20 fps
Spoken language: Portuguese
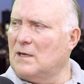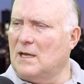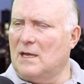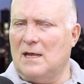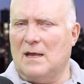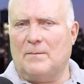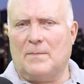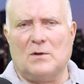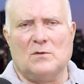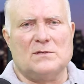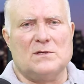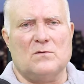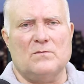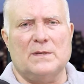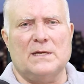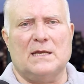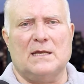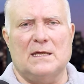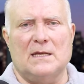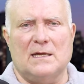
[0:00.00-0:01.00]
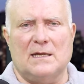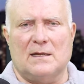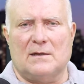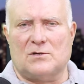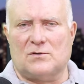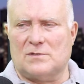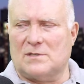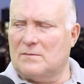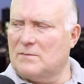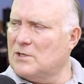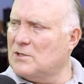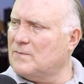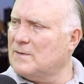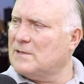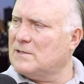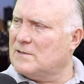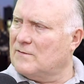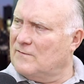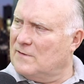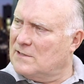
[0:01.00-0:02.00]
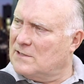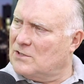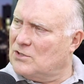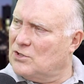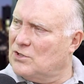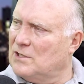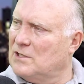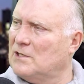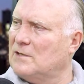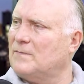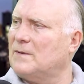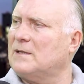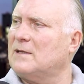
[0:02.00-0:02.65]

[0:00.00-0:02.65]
E nem é para usar um biquíni, é justamente para se vestir,